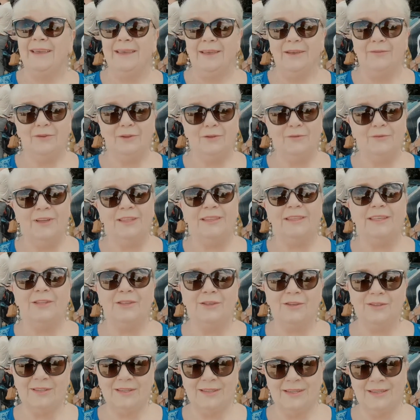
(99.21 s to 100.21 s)
i w
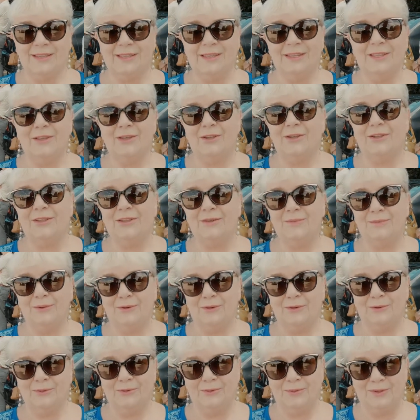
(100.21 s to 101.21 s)
2010
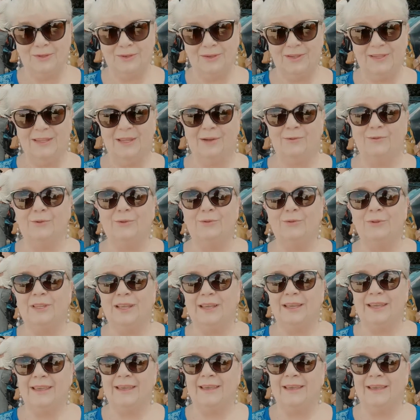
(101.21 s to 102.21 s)
roku został
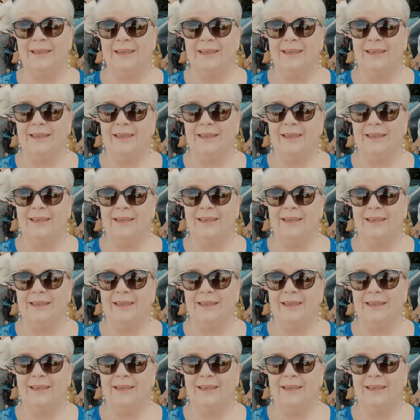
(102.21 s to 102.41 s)
tutaj